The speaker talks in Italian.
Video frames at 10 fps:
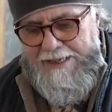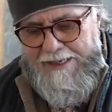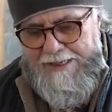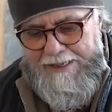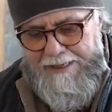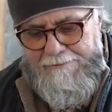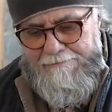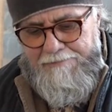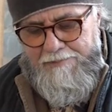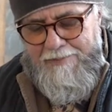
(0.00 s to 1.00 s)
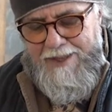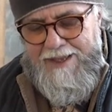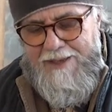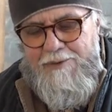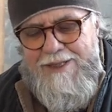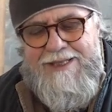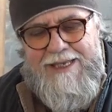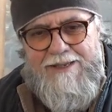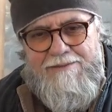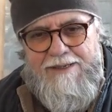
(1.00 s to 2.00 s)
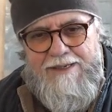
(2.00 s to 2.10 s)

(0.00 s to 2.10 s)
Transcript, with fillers: eh, quindi